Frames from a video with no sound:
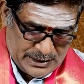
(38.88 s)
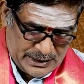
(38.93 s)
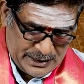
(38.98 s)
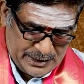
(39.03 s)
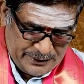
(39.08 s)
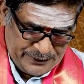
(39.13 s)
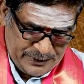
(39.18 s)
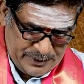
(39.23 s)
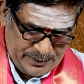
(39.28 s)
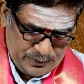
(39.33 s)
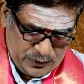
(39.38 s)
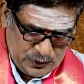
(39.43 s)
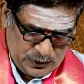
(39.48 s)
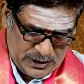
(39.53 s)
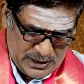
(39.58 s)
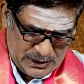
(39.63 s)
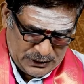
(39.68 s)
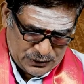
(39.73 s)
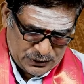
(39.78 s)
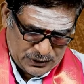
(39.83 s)
రవి
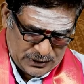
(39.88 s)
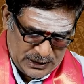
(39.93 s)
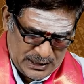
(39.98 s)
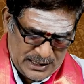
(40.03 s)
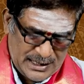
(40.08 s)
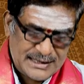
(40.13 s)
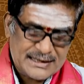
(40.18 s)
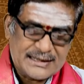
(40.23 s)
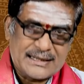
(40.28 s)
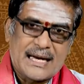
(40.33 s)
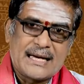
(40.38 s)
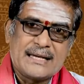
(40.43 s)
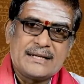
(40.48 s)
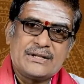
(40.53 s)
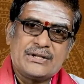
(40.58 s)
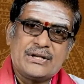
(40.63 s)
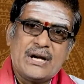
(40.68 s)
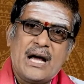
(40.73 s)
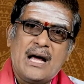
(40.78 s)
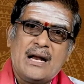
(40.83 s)
బుధ శుక్రుల
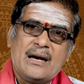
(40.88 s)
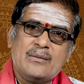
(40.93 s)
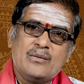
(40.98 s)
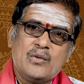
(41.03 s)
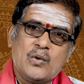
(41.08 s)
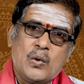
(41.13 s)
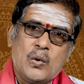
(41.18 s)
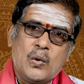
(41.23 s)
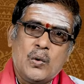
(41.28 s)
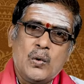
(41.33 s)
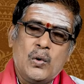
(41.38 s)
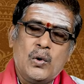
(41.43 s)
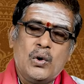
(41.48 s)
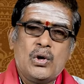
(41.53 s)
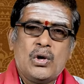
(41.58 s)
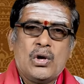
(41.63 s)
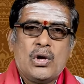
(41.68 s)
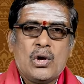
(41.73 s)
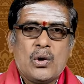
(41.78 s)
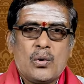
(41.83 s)
సంచారము
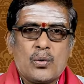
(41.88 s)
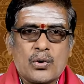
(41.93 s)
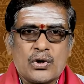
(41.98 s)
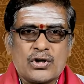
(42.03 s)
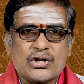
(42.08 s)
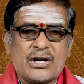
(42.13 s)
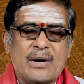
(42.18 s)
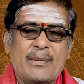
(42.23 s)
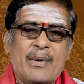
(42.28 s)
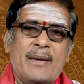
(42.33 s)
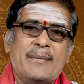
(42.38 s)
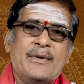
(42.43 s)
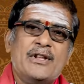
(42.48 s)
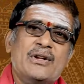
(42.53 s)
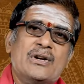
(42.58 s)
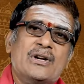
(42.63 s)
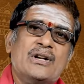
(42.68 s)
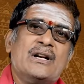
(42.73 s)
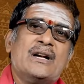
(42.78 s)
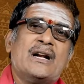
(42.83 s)
వృషభ
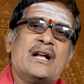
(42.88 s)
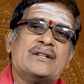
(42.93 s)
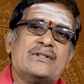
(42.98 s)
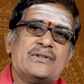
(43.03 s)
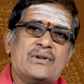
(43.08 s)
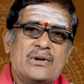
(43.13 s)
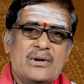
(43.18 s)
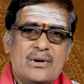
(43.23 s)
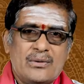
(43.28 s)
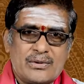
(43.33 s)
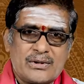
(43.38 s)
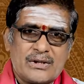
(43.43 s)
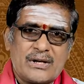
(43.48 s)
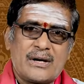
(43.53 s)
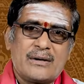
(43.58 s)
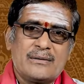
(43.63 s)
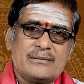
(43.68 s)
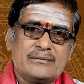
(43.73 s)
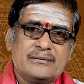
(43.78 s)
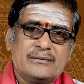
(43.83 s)
మిథున రాశుల్లో
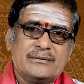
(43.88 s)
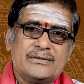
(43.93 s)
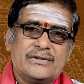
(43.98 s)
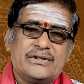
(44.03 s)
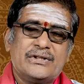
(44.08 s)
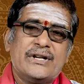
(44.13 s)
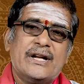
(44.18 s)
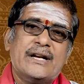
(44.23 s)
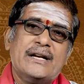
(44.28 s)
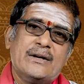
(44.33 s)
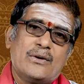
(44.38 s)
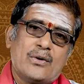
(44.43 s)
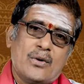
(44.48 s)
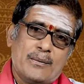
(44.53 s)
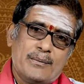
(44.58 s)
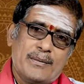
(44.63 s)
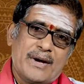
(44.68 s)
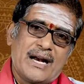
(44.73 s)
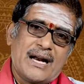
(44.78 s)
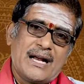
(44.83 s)
ఉండడం శని
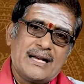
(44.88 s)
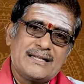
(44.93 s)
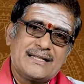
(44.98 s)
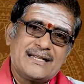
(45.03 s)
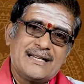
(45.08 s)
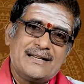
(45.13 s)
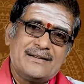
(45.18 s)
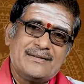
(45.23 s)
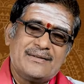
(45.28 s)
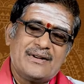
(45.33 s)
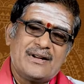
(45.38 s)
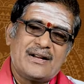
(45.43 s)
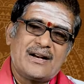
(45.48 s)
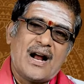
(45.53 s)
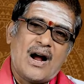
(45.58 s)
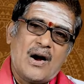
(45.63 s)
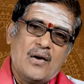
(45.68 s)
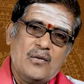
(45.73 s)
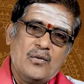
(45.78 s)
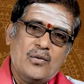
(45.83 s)
కుంభరాశి
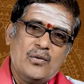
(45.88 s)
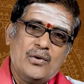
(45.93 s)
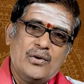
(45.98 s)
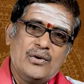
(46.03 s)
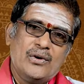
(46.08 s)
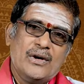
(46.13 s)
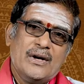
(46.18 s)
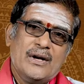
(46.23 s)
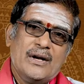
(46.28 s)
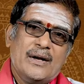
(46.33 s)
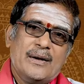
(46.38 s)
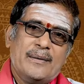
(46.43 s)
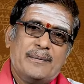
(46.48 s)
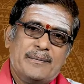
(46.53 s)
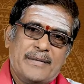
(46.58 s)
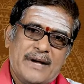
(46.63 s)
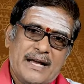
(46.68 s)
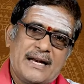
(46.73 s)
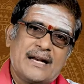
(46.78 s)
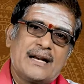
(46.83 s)
రాహువు
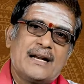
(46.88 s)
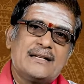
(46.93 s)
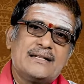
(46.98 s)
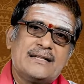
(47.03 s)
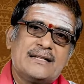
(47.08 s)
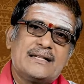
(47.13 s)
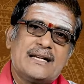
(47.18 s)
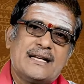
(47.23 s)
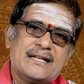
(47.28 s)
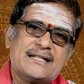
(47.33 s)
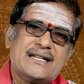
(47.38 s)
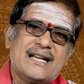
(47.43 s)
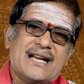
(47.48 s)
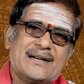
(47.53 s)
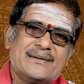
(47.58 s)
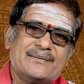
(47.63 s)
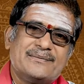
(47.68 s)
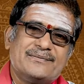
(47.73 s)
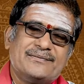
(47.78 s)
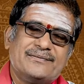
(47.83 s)
మీనరాశి
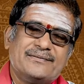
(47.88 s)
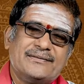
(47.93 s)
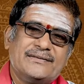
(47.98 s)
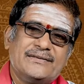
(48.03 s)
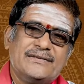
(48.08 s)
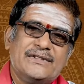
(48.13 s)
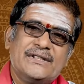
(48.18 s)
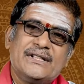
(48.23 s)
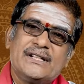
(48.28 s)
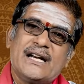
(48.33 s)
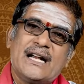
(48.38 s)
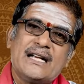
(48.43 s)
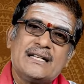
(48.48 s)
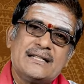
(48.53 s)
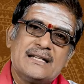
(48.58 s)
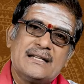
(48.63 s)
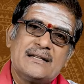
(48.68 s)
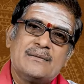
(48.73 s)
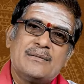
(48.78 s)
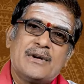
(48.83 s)
సంచారం ఈ
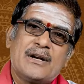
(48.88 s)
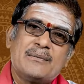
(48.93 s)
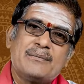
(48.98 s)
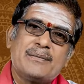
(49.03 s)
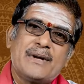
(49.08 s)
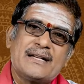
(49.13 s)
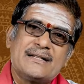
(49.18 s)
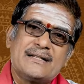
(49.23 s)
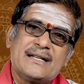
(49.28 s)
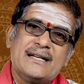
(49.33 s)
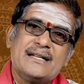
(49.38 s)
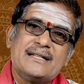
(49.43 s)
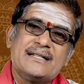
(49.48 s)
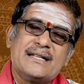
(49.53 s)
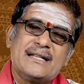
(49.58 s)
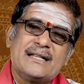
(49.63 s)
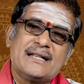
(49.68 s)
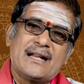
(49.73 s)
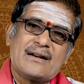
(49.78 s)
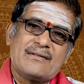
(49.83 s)
రాశిని మనం
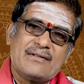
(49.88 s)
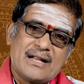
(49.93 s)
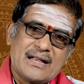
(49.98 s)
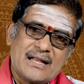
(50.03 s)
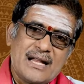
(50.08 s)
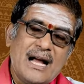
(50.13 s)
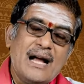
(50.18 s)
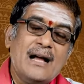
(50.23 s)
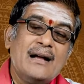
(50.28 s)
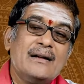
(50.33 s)
పరిశీలించిన తర్వాత